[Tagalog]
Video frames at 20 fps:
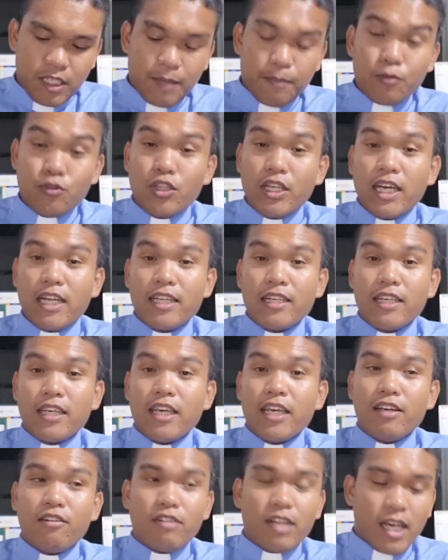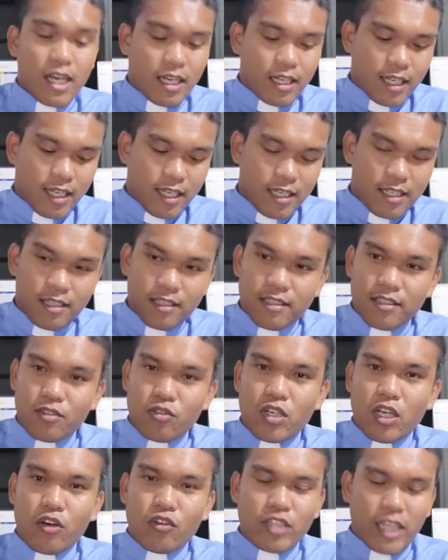Iya pud tingaling inguna nga
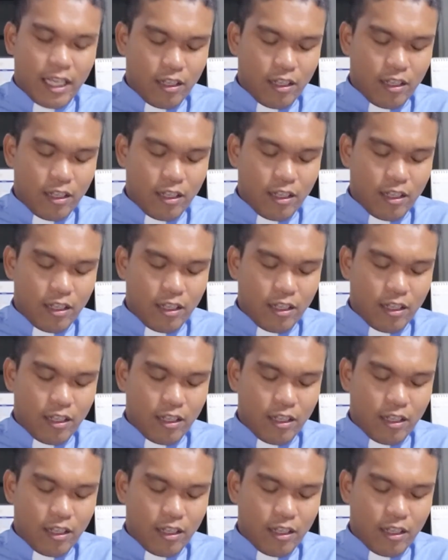luna